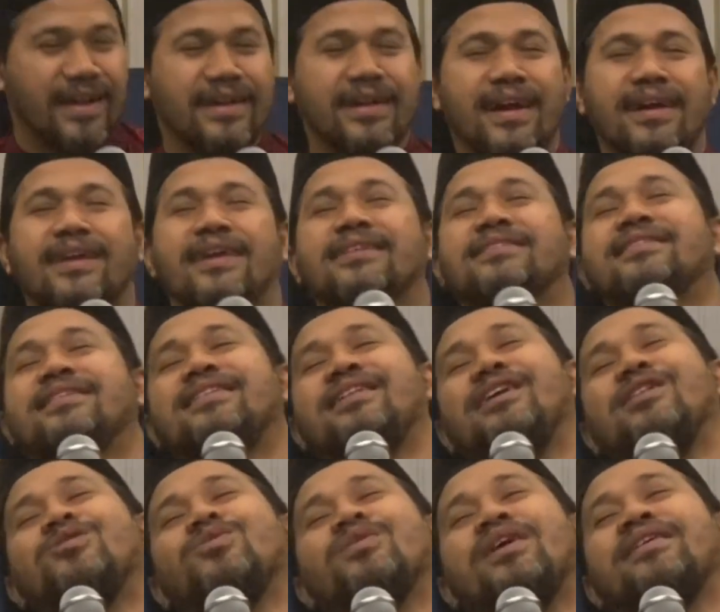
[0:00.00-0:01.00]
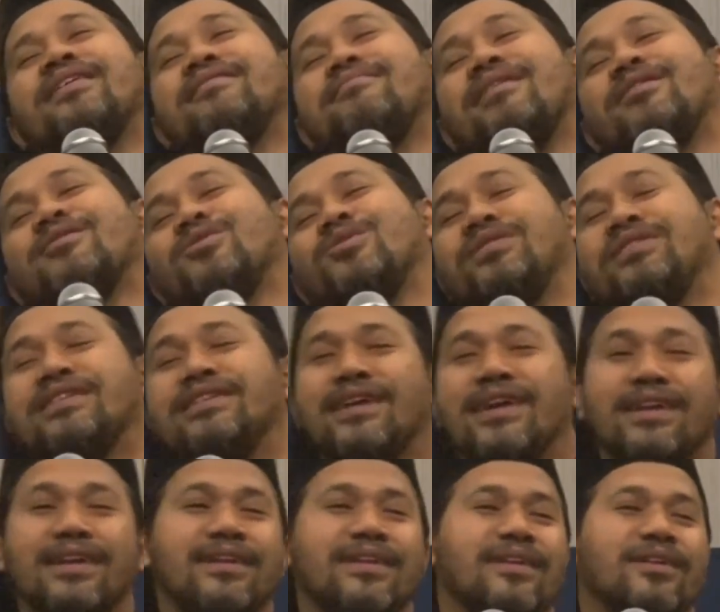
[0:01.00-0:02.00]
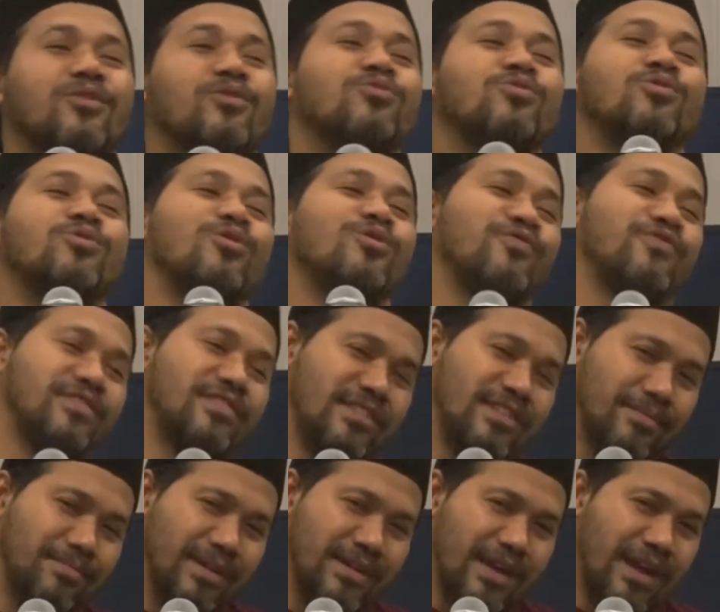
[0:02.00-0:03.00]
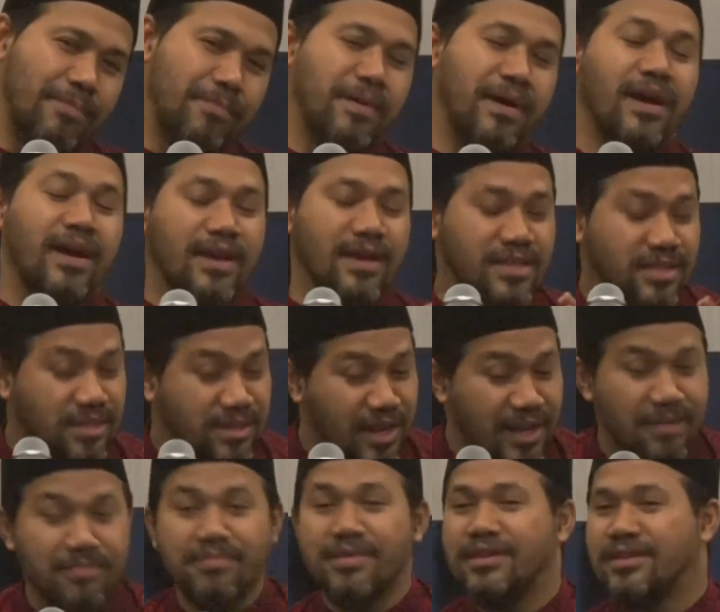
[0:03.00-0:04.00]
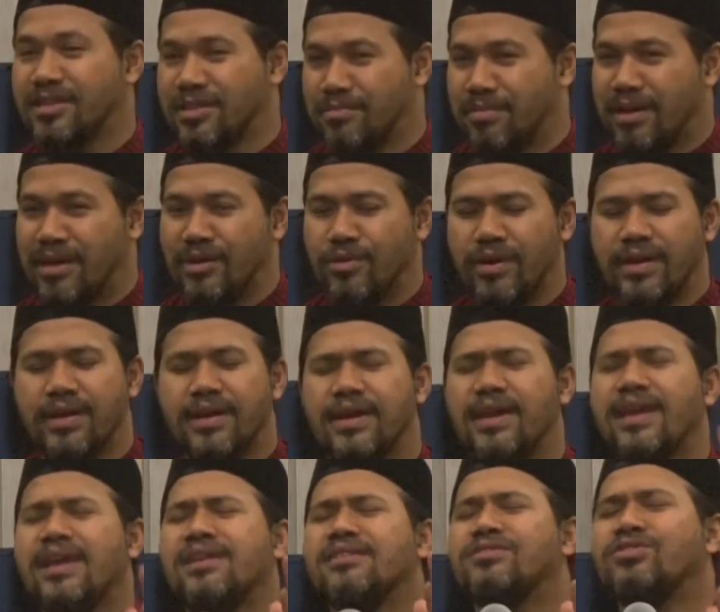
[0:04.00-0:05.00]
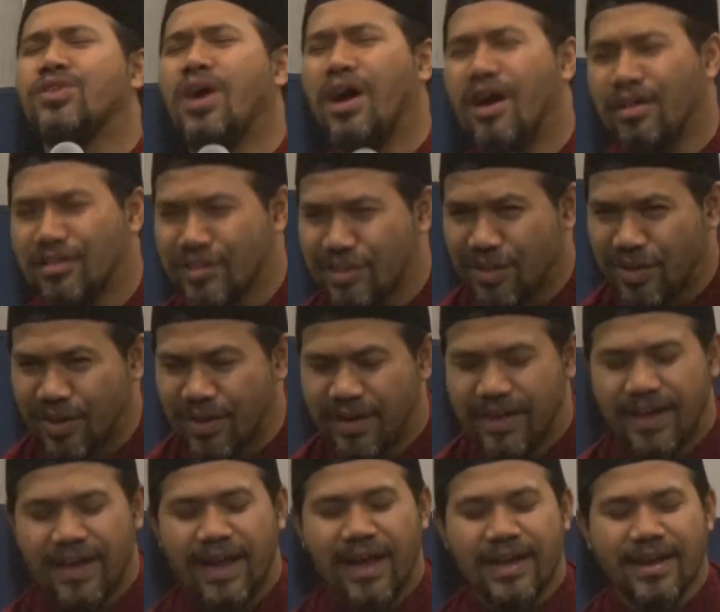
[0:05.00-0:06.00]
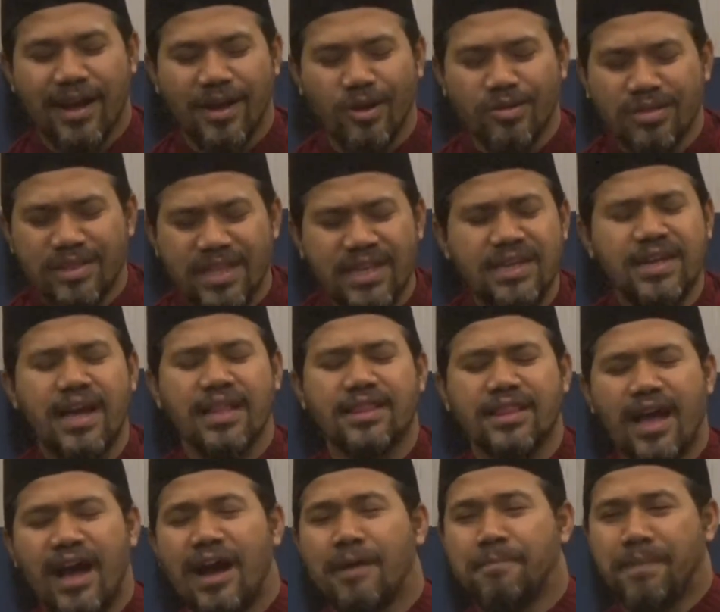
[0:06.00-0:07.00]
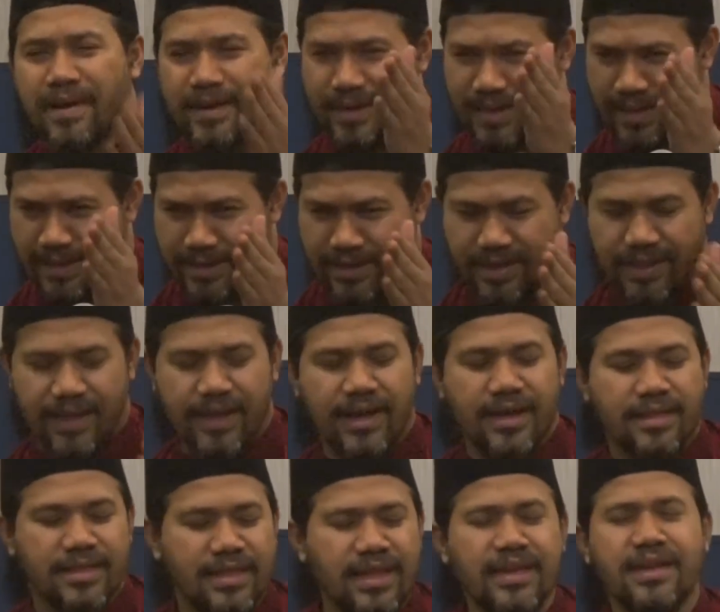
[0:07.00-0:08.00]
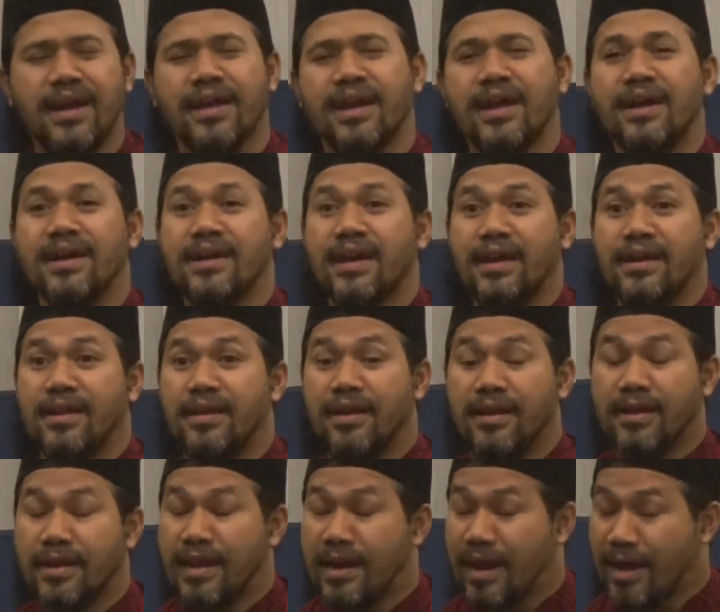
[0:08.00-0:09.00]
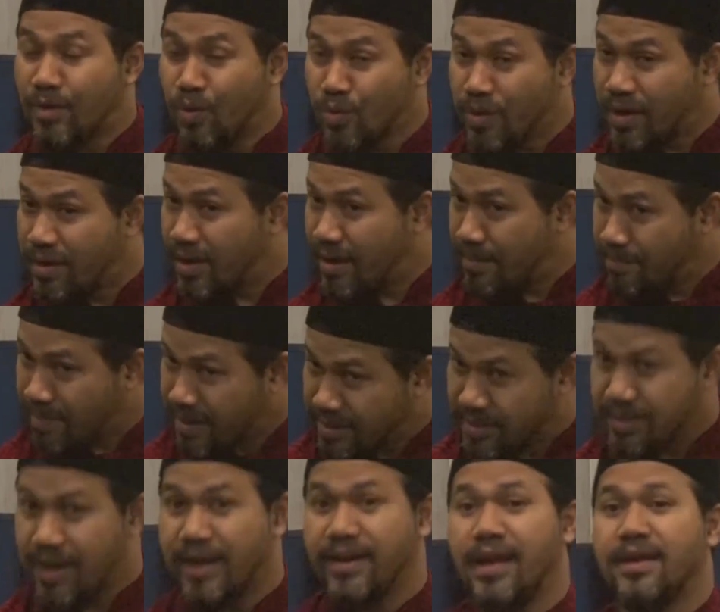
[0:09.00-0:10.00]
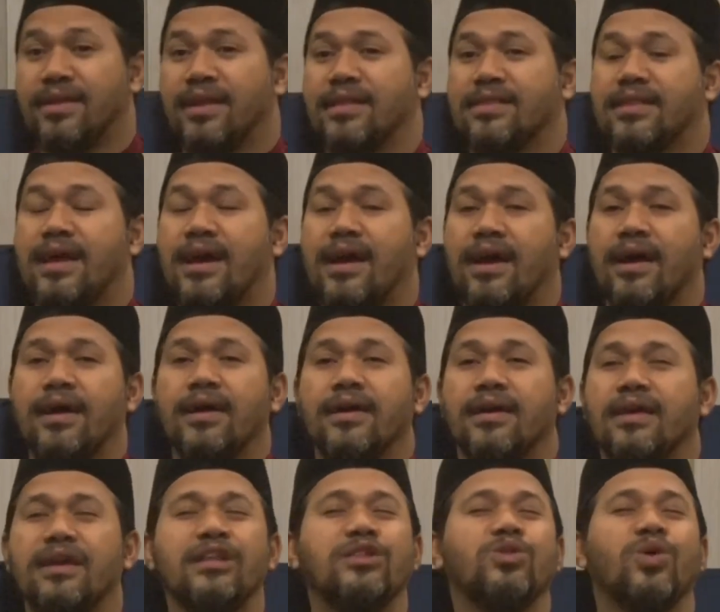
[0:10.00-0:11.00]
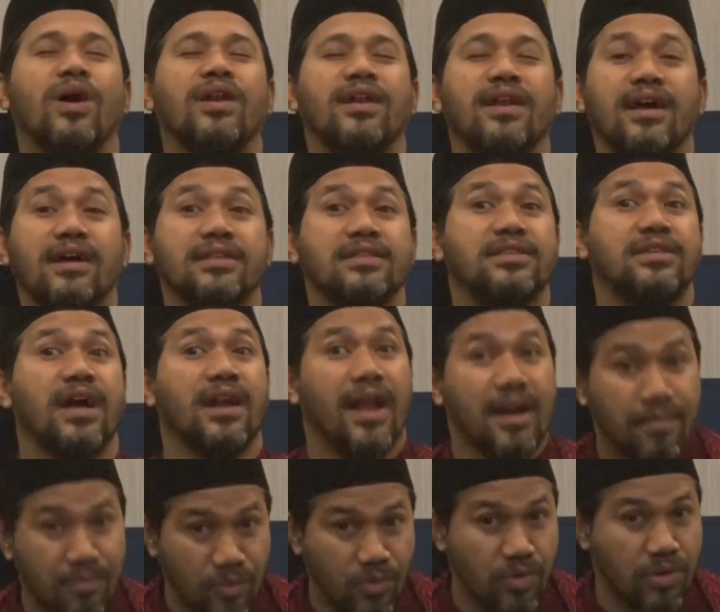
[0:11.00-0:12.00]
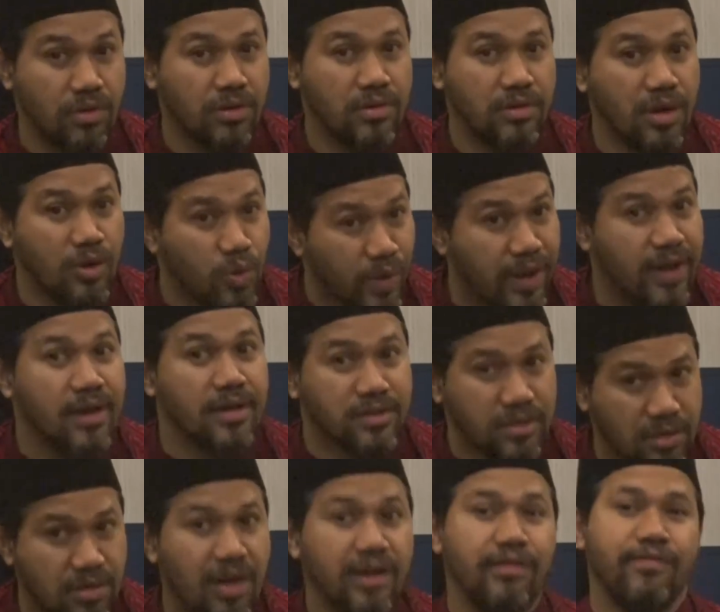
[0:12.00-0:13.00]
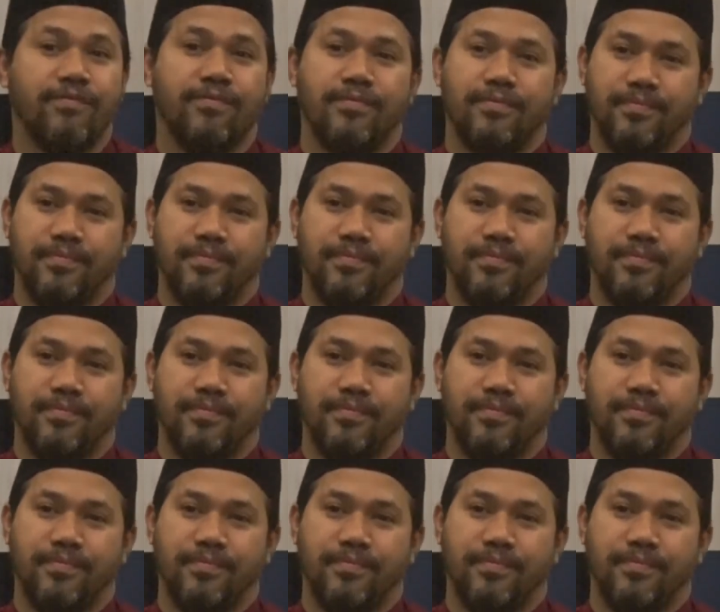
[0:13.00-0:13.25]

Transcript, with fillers: Kang Rasid itulah yang dimaksud dengan udhulu fisil mikapah. Islam is my way. Insya Allah kalau tiga tahapan ini, tiga rangkaian ini dilakukan dalam keseharian kita, itu adalah jalanmu. The way is life.